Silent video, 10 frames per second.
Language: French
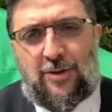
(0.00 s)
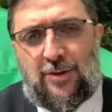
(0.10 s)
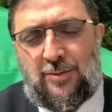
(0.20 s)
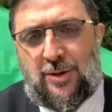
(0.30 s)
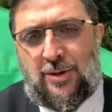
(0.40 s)

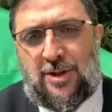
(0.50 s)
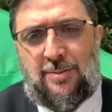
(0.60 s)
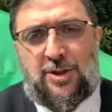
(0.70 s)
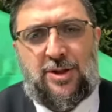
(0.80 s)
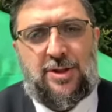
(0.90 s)
Comment
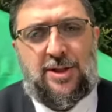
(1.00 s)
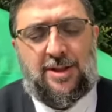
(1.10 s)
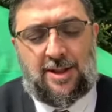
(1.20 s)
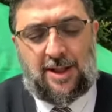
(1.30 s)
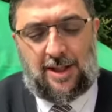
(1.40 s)
imaginer
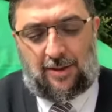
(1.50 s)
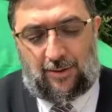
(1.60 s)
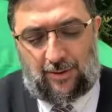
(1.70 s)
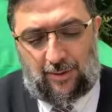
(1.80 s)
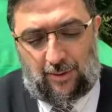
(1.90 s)

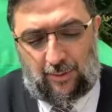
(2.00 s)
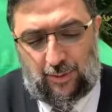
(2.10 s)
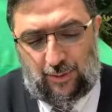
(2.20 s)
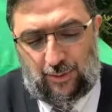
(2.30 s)
qu'on peut